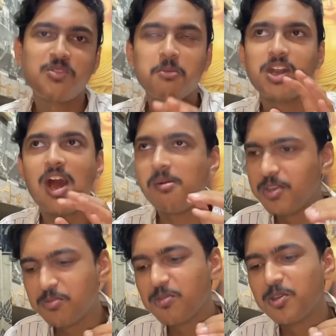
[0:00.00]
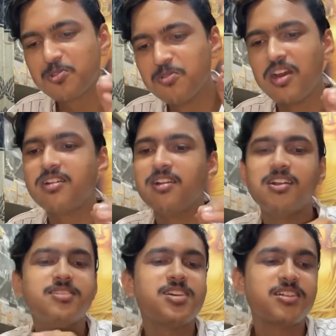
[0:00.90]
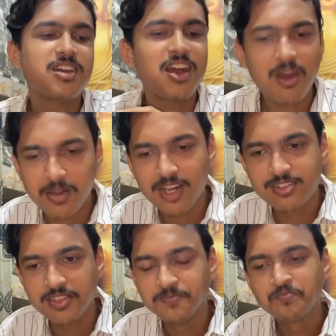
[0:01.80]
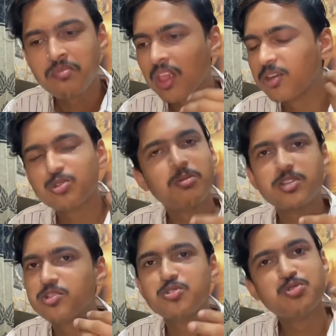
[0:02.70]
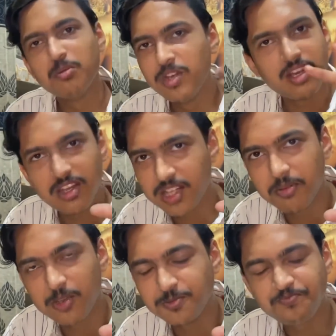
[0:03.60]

মানে আমি বলবো টু নাইনটি নাইনে যা যা খাবার আছে তোমরা যদি জমিয়ে খেতে পারো